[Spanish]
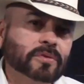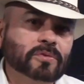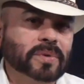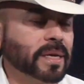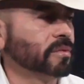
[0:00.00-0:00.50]
lo
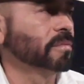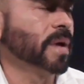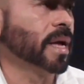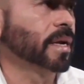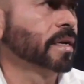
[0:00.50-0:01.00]
tuve que
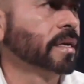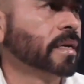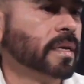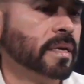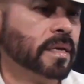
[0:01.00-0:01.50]
tomar.
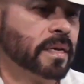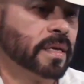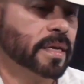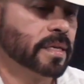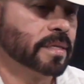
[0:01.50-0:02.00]

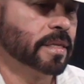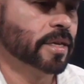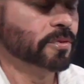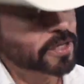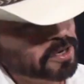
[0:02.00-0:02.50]

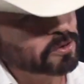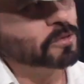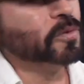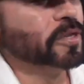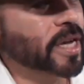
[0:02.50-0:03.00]
Este, yo tengo
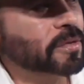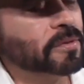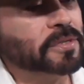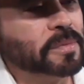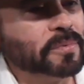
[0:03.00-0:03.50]
otros
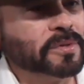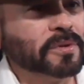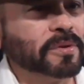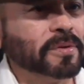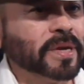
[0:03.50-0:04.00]
proyectos y pues
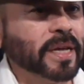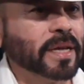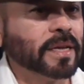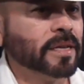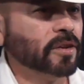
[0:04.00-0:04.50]
yo creo
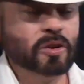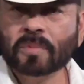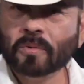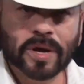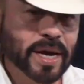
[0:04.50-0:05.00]
que no
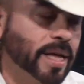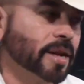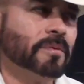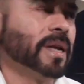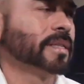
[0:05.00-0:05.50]
me voy a
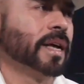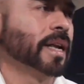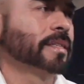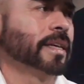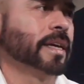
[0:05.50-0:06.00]
quedar con las
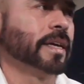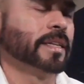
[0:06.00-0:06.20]
ganas de...